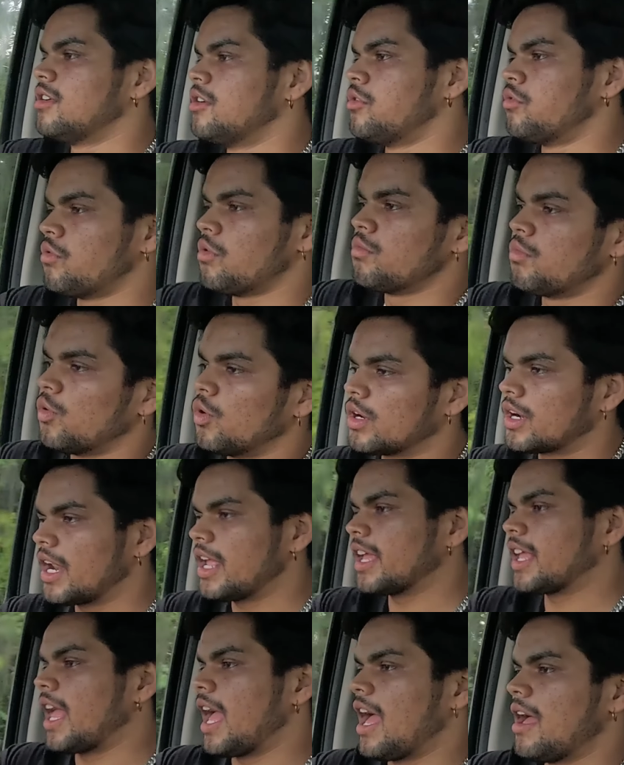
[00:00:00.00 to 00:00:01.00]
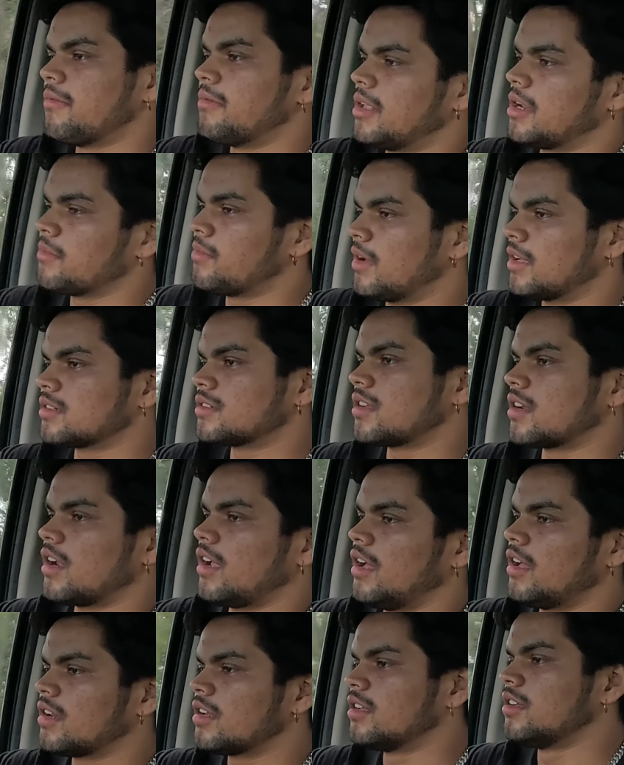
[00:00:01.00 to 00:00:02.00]
वो बोल रहा है एक है मेरे पास
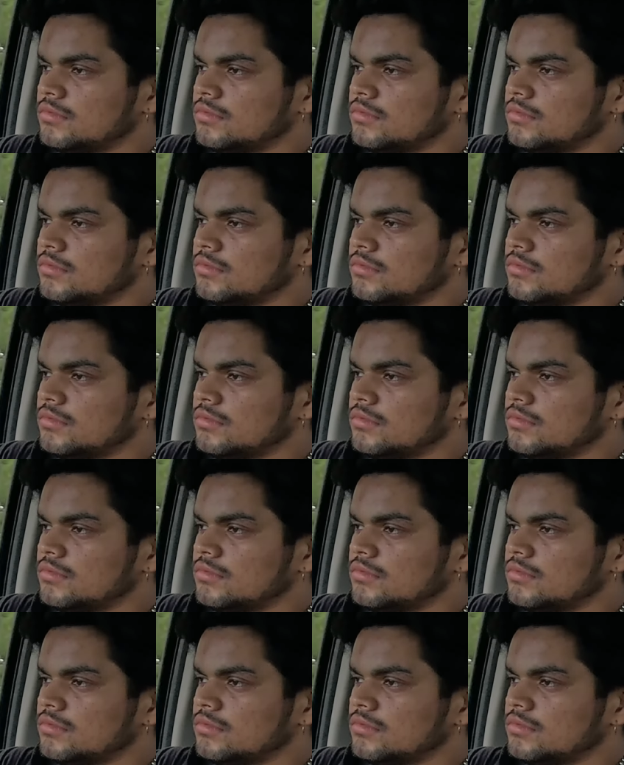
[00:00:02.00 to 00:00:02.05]
ड्रायर